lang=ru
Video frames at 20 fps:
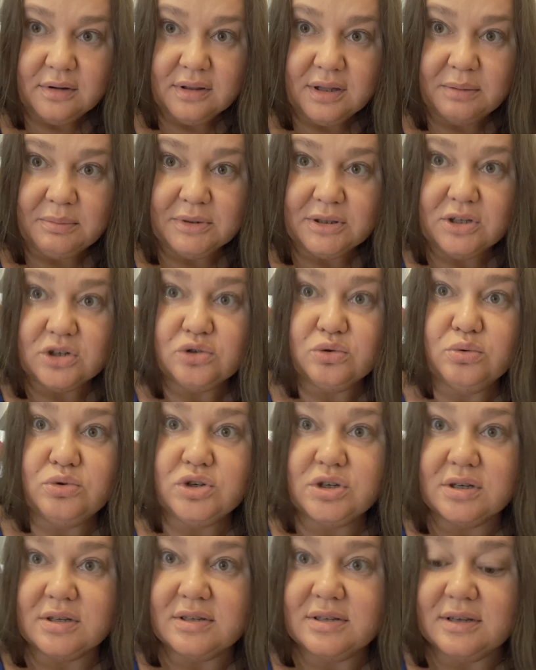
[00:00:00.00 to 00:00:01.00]
Там эта
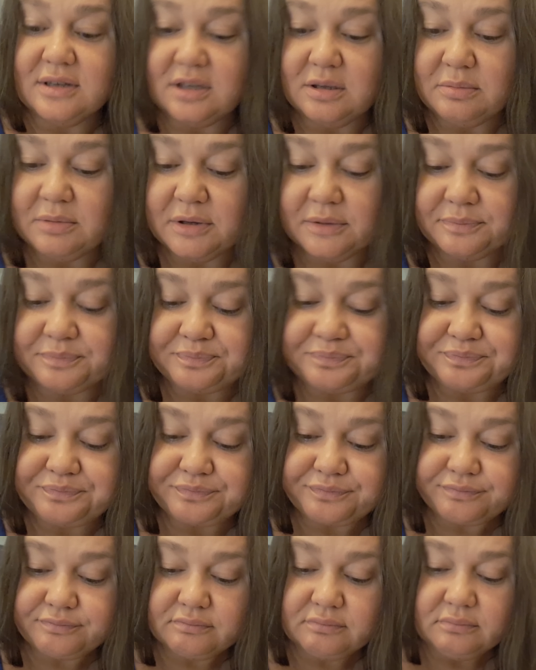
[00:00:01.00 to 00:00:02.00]
штучка с этими
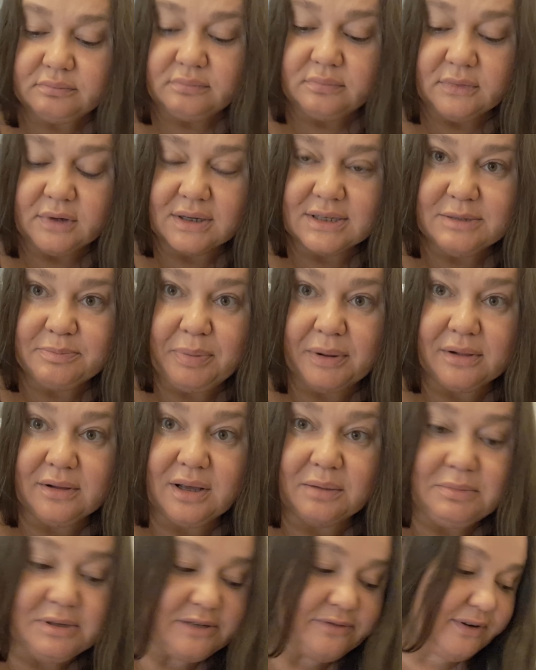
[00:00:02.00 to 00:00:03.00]
с
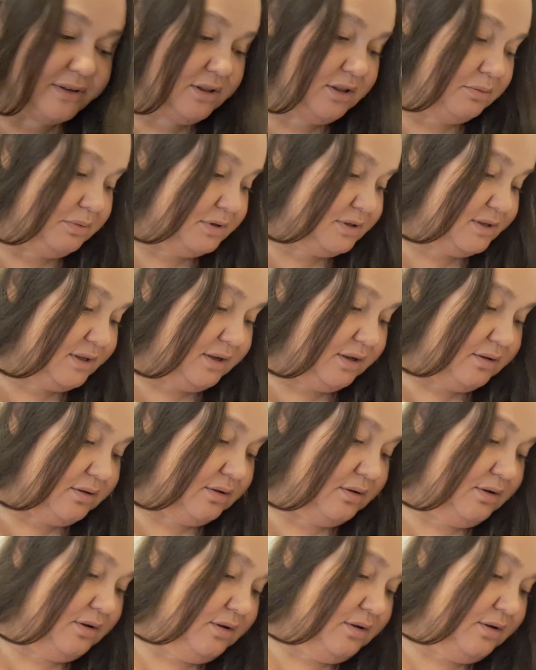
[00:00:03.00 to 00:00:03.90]
палками с ватными стоит.